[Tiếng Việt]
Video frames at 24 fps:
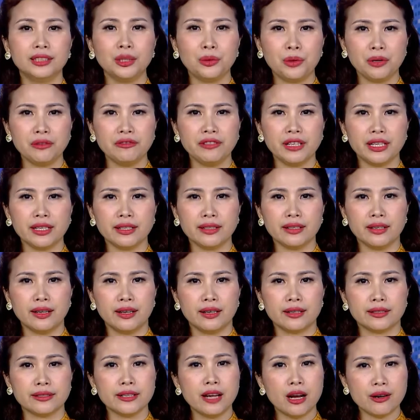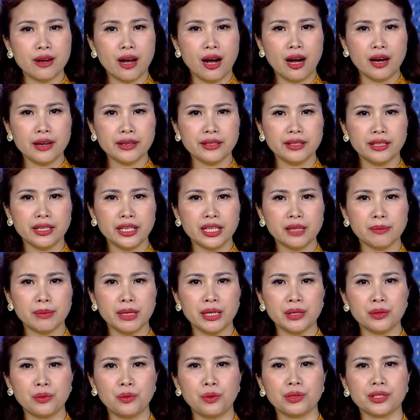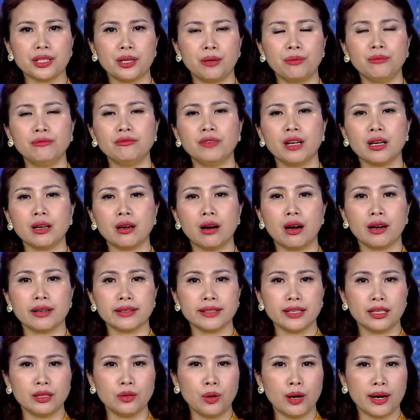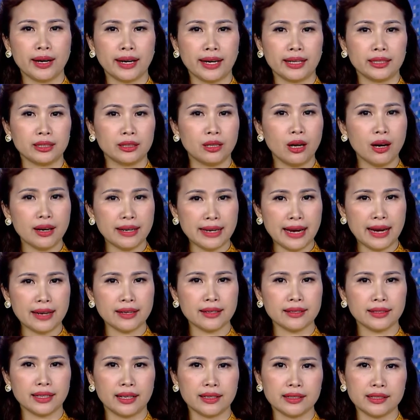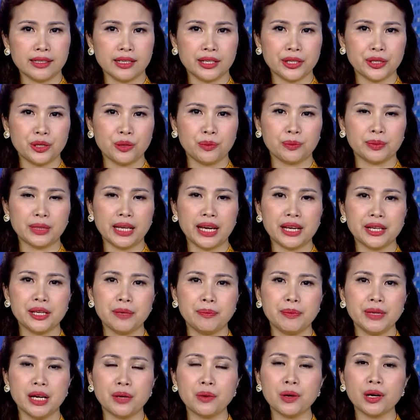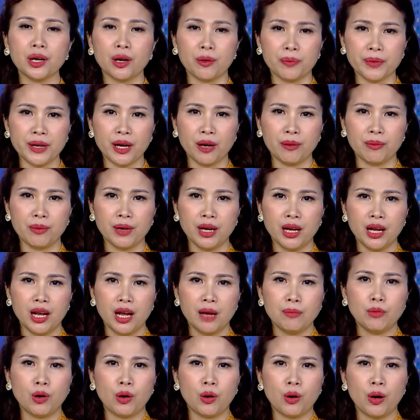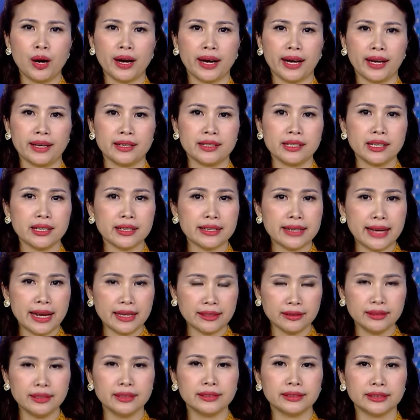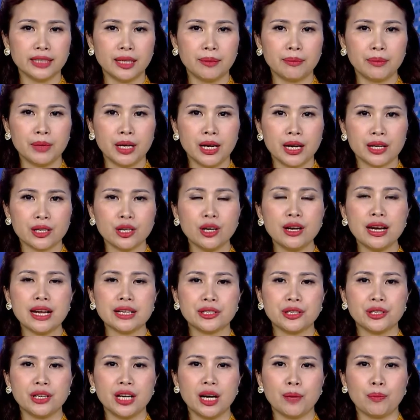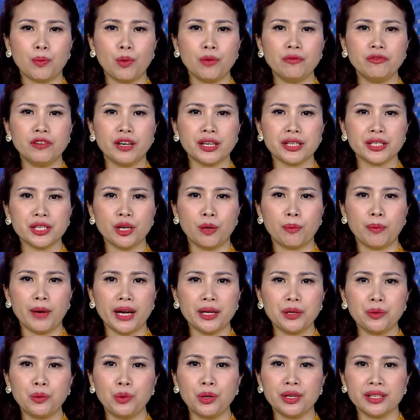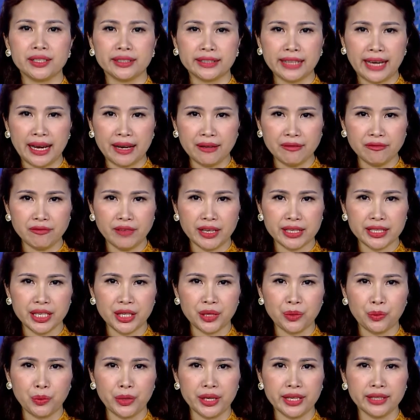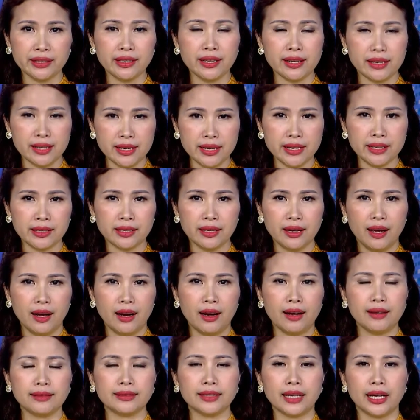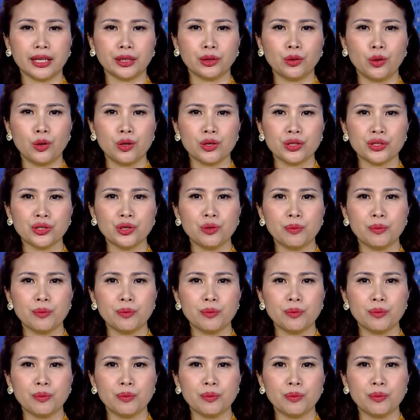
Thưa quý vị, đâu đó giữa yên bình cuộc sống vẫn còn những hoàn cảnh khó khăn cần sự chung tay giúp đỡ của cộng đồng. Một hoàn cảnh rất đáng thương tâm, đó là trường hợp của vợ chồng anh Huỳnh Thắng và chị Nguyễn Thị Liên ở tại thôn